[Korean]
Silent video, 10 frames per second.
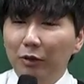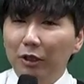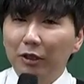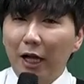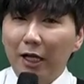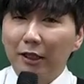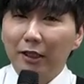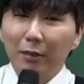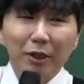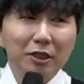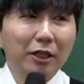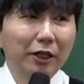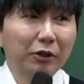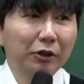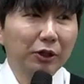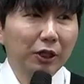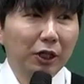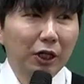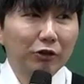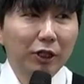기는 강의 자체가 많지 않아요.
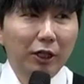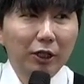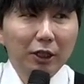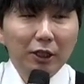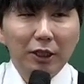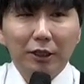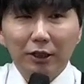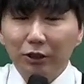그러니까 우리가 이 차